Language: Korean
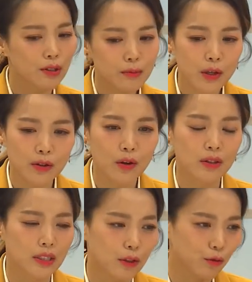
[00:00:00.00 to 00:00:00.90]
쓰면서
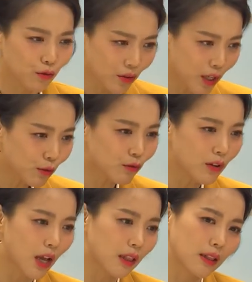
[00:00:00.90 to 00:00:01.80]
진짜
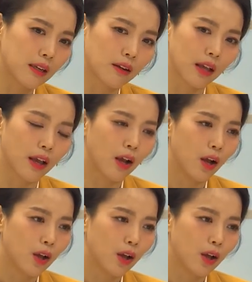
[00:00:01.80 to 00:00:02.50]
순간순간 이렇게